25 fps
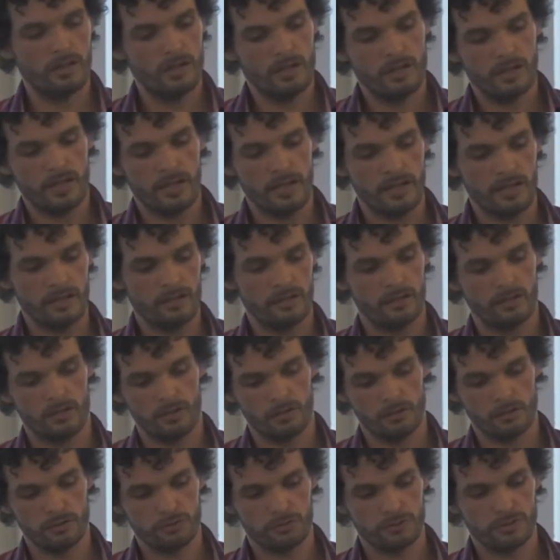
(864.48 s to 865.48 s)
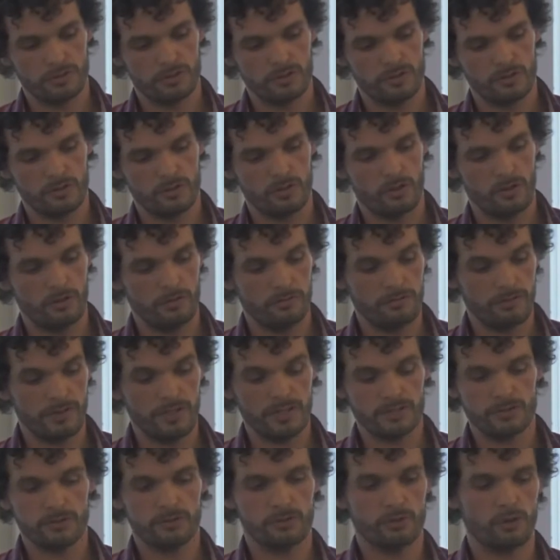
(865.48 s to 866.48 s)
et euh, ensuite encore
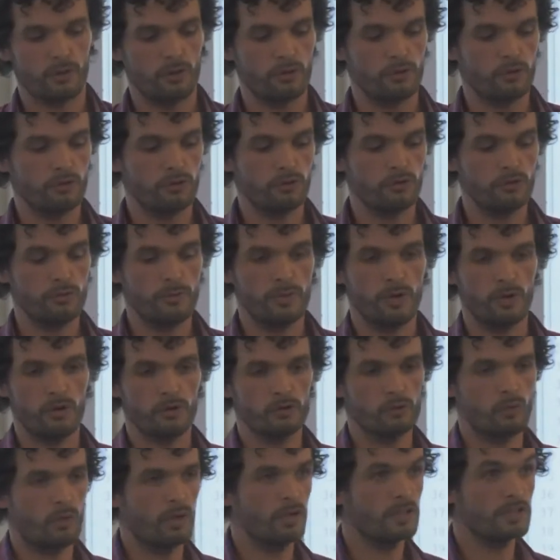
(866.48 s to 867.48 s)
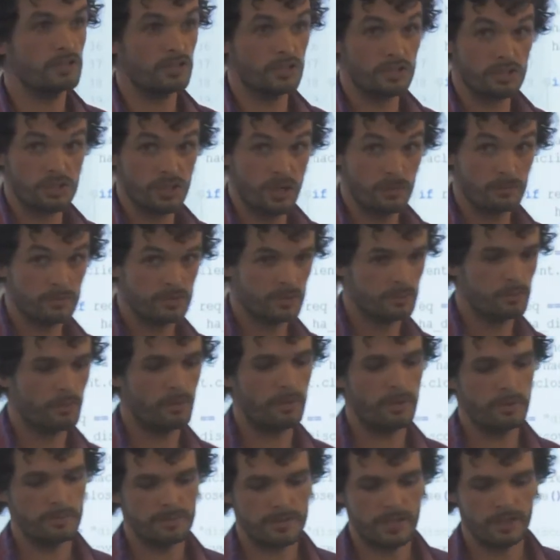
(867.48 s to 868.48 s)
20 sur le nœud numéro 3, c'est que j'ai un petit
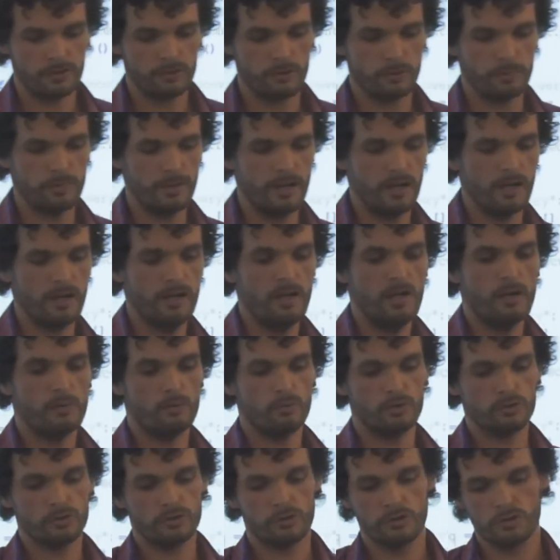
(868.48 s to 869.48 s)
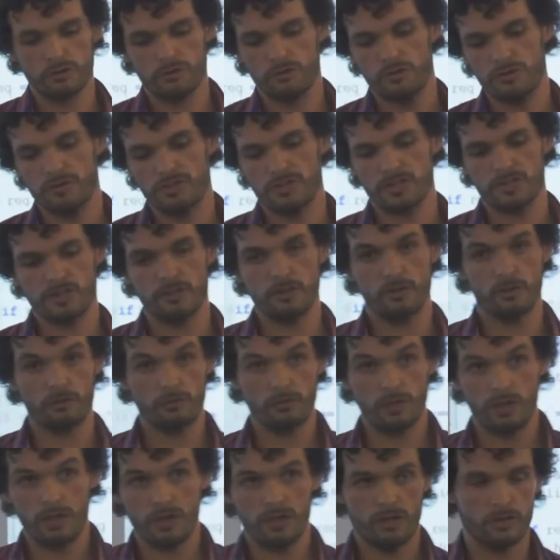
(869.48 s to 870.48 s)
problème quelque part. Moi, ce que je veux, c'est qu'il
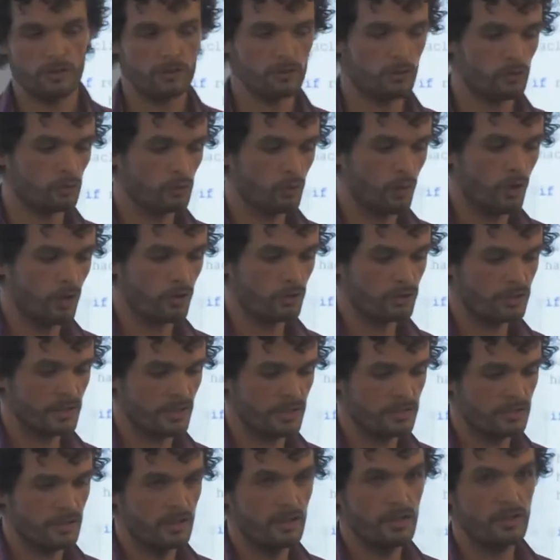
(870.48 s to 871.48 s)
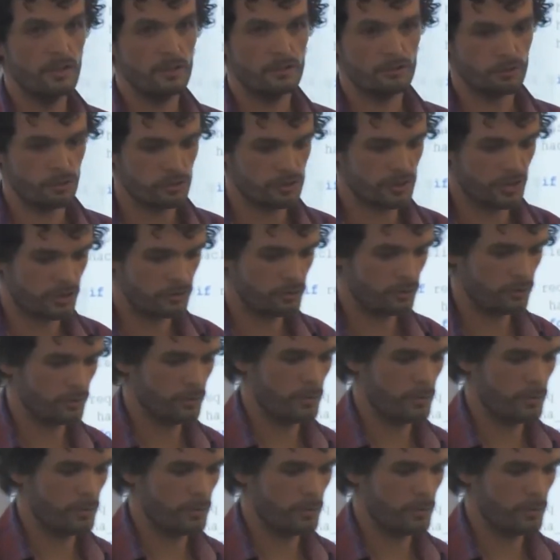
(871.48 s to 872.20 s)
envoie 33 euh, requêtes sur chaque nœud.